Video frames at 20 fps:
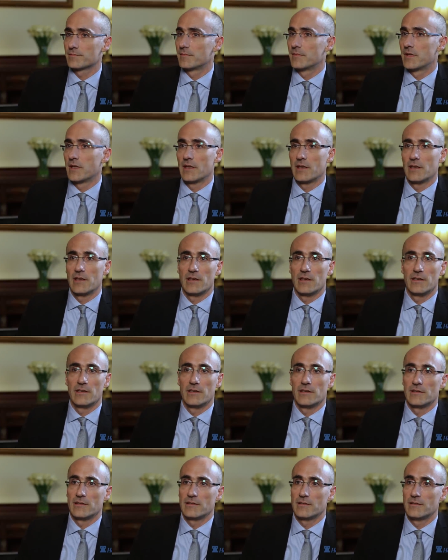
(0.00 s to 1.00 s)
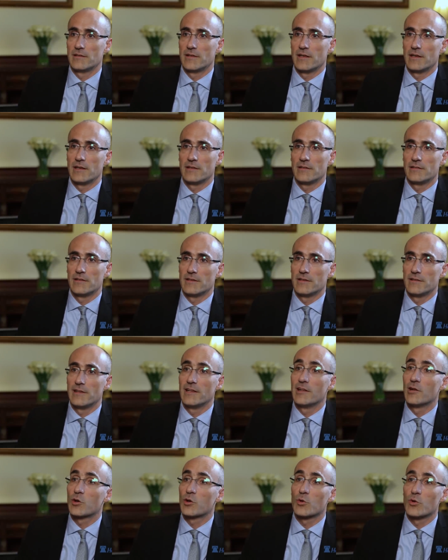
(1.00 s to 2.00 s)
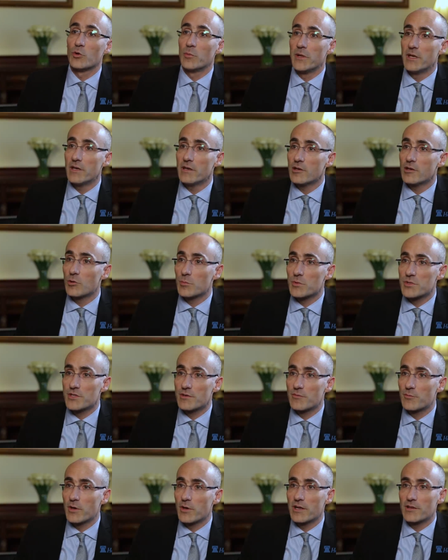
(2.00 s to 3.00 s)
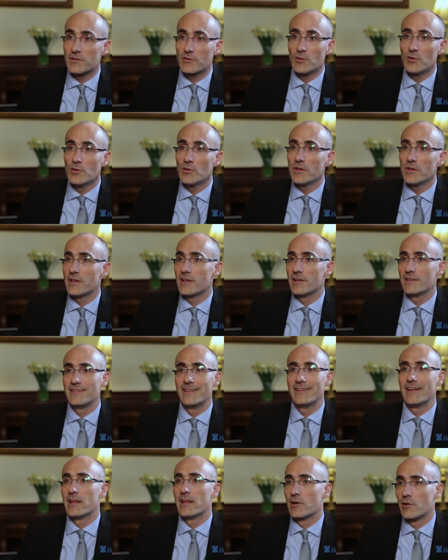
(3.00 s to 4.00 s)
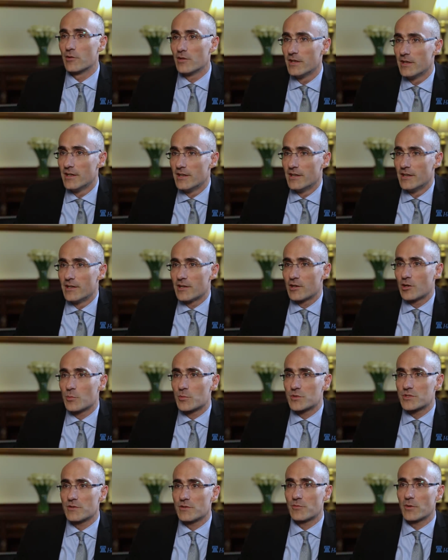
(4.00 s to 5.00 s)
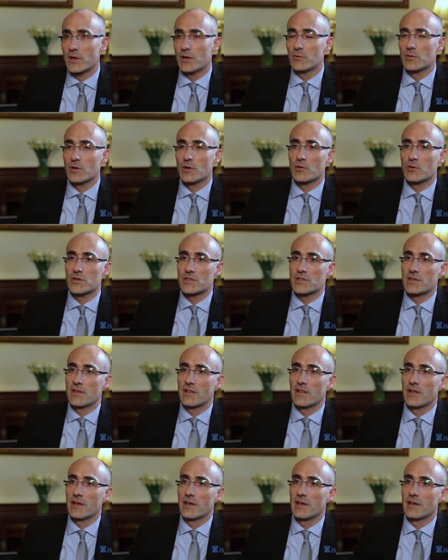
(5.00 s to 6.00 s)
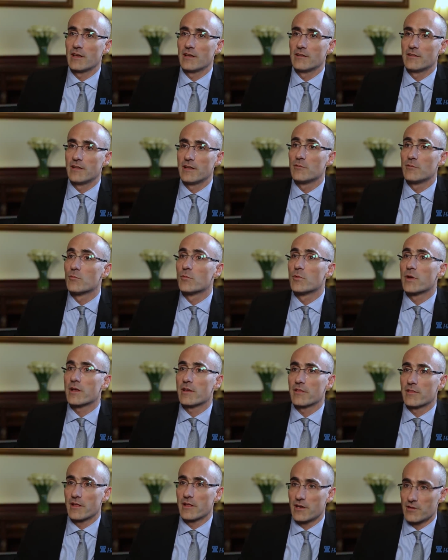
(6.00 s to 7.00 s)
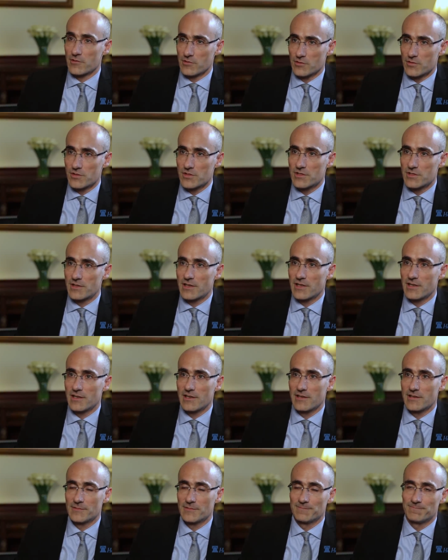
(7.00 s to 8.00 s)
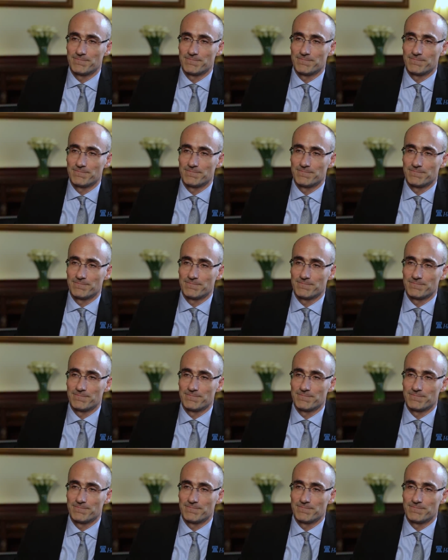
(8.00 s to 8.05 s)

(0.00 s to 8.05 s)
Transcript: de, de, de, la economía como si fuera todo de dinero, como si fuera una cosa de, enriquecernos, de,